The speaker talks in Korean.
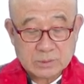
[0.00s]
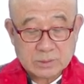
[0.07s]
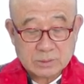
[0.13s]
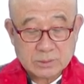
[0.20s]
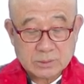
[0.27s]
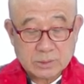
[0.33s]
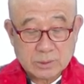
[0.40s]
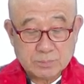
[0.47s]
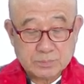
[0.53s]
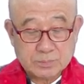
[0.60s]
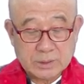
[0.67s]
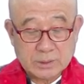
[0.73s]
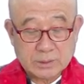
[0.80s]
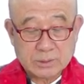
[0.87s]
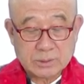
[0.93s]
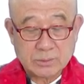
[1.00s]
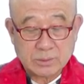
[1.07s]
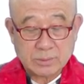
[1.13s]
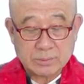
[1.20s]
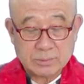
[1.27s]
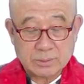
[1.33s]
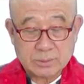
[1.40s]
speaks
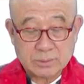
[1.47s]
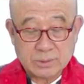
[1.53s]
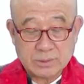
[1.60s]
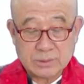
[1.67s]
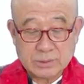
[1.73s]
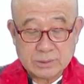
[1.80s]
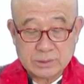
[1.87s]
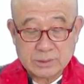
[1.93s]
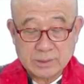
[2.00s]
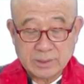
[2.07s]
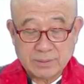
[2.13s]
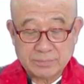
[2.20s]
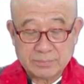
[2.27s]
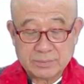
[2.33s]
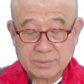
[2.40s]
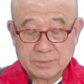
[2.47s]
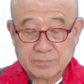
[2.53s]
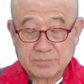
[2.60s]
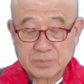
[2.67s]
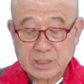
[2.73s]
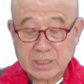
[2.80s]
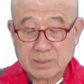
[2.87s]
of is itself
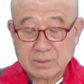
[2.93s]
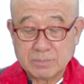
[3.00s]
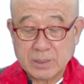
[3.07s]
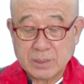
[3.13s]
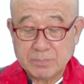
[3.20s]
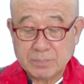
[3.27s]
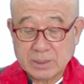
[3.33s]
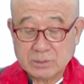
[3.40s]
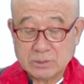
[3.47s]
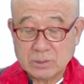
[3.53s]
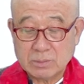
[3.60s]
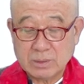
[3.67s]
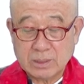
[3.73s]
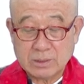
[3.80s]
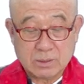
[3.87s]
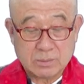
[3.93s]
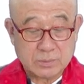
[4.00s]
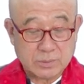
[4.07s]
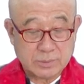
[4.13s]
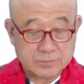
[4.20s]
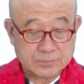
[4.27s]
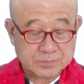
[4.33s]
not a perfect body of
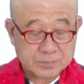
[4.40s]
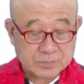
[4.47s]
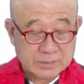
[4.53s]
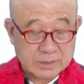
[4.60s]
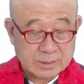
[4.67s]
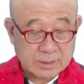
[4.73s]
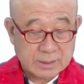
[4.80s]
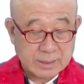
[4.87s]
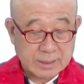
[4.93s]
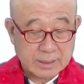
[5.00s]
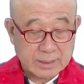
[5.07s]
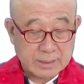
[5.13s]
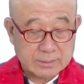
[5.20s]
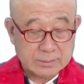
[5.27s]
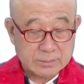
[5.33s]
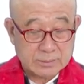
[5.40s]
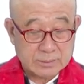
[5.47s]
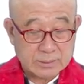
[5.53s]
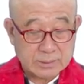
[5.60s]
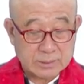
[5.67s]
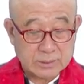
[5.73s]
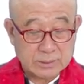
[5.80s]
form, and
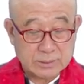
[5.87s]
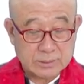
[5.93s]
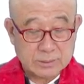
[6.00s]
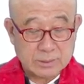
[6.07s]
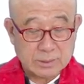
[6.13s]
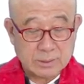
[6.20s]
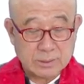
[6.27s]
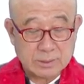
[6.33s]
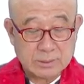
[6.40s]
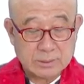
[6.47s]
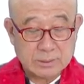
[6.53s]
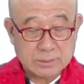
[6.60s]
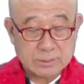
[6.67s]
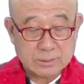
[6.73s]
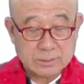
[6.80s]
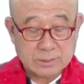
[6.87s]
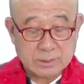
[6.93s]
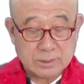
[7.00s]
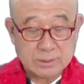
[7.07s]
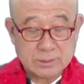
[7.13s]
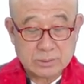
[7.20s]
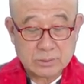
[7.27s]
is the
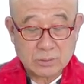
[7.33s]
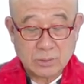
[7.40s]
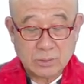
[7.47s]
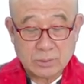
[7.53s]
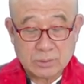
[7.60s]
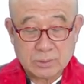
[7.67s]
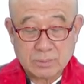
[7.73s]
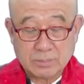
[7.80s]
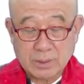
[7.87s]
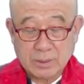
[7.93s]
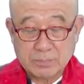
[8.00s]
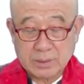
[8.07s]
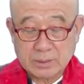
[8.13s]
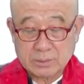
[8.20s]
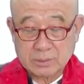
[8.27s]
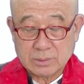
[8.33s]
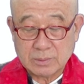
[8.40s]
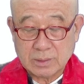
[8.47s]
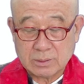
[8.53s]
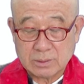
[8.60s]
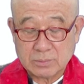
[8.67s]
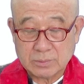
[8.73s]
thus called the perfect
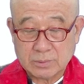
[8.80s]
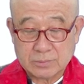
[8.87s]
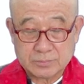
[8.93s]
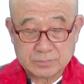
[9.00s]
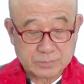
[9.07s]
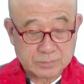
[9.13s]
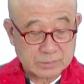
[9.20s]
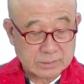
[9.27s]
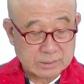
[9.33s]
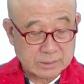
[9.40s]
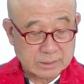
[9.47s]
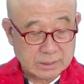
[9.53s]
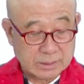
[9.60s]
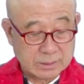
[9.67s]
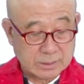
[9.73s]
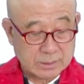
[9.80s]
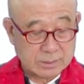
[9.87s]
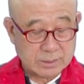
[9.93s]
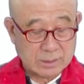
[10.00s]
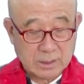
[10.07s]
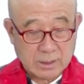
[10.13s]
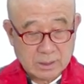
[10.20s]
body of form. 이제 이걸
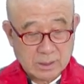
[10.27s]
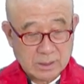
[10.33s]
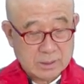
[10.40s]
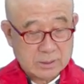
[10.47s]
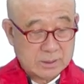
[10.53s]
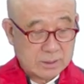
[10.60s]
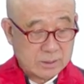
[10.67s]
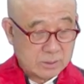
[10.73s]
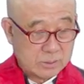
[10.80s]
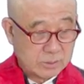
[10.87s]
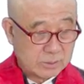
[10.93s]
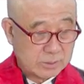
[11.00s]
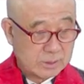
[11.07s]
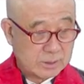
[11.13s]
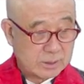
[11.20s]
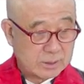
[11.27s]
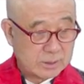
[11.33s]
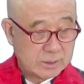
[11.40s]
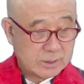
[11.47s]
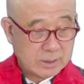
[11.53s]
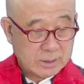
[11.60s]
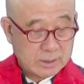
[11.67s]
이제 영어로 이제
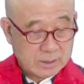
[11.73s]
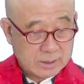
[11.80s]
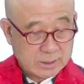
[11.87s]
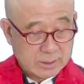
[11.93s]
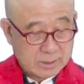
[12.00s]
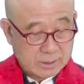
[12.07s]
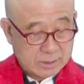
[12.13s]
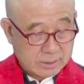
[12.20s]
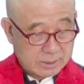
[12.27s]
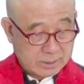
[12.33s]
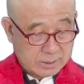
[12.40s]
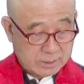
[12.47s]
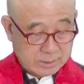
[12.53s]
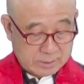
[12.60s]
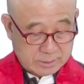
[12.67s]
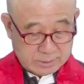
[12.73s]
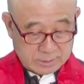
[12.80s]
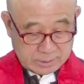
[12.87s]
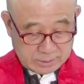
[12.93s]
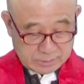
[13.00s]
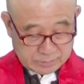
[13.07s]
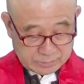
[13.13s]
에,
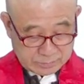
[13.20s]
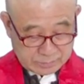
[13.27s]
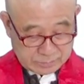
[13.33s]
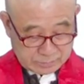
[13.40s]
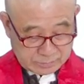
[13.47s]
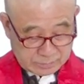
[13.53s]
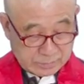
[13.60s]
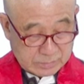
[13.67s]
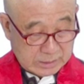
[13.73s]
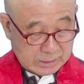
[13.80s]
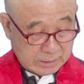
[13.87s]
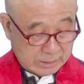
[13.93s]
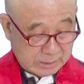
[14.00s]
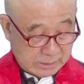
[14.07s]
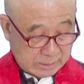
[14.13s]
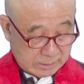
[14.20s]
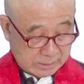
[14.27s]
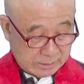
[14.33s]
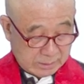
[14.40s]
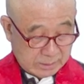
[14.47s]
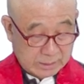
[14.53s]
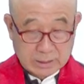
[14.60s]
지금 이제
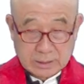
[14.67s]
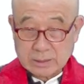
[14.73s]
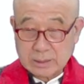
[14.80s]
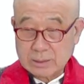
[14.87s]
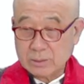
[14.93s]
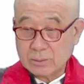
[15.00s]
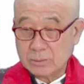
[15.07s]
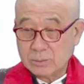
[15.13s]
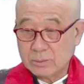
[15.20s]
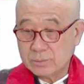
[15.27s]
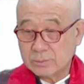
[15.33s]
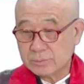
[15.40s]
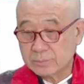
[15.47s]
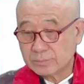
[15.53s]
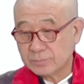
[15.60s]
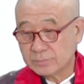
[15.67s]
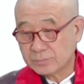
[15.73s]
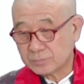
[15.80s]
얘기를 한 거고.